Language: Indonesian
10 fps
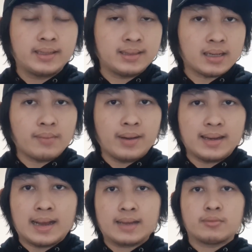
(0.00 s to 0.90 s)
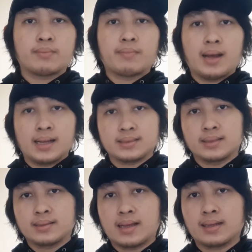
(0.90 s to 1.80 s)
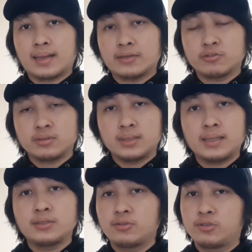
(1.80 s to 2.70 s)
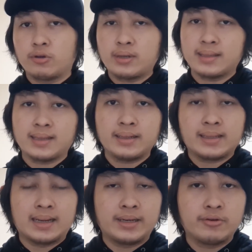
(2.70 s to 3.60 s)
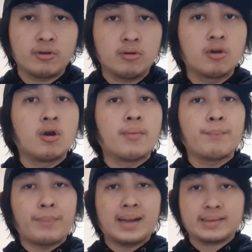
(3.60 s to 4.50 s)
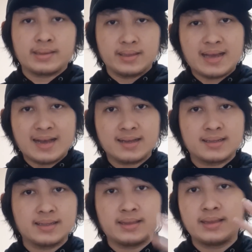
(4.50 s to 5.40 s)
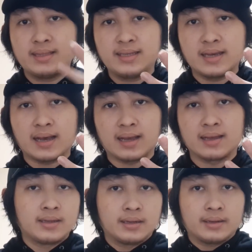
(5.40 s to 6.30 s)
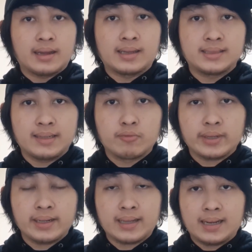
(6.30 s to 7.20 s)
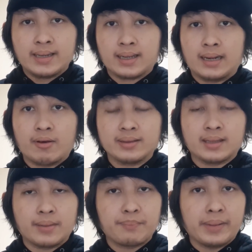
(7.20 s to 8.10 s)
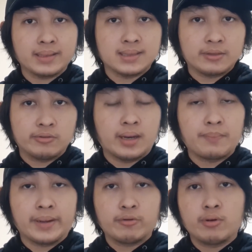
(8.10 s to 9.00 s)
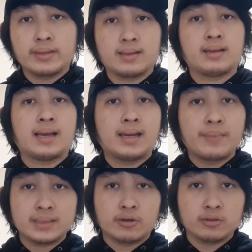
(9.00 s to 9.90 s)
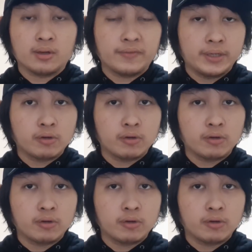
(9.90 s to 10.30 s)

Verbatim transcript: kita kembali akan membahas tentang kasusnya Jonathan Galindo part yang ketiga. Nah, jadi mungkin kalian yang kelewatan part 1 dan part 2-nya, kalian bisa nonton video